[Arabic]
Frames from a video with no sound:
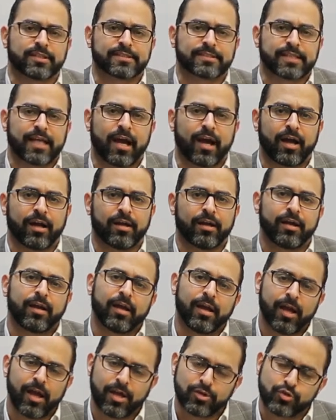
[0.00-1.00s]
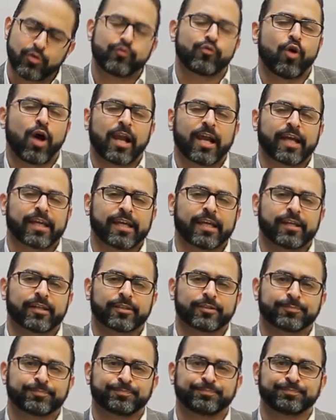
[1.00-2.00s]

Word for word: الصحه اشوفكم على خير